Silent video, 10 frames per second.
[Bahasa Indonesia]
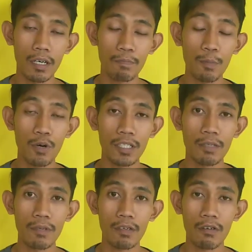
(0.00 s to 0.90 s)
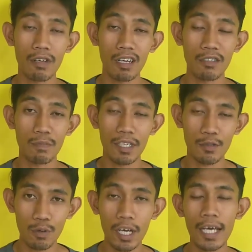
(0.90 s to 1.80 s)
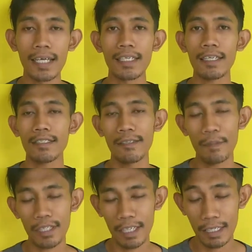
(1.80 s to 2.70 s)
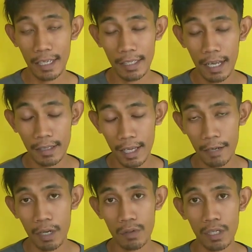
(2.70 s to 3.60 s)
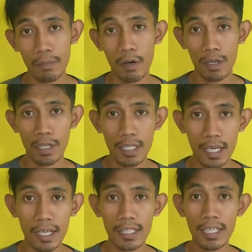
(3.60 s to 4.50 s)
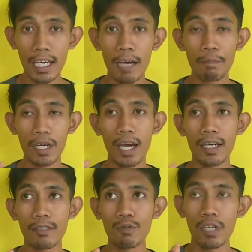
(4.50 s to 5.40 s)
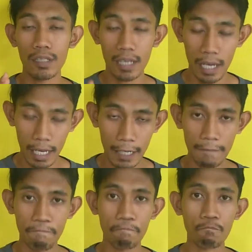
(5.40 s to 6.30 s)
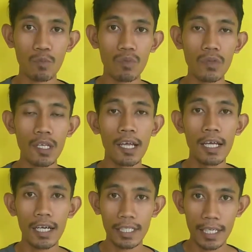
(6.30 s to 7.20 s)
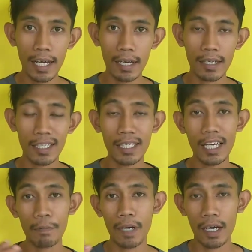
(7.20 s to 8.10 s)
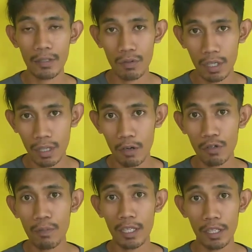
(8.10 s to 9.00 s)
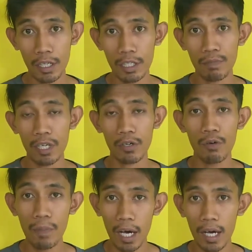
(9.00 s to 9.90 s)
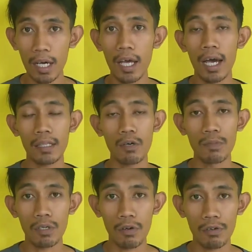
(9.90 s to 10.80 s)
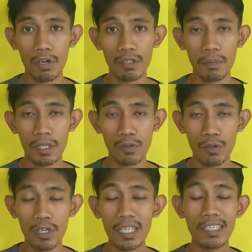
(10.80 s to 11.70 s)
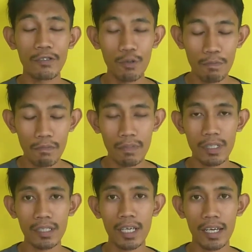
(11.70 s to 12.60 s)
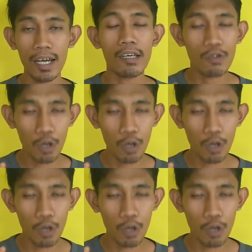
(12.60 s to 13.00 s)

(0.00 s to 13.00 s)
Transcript: uh, populasi mikroorganisme itu? Ya seperti yang saya jelaskan barusan bahwasanya ketika pH itu netral ketika ketika pH itu netral otomatis mikroba atau mikroorganisme itu hidup secara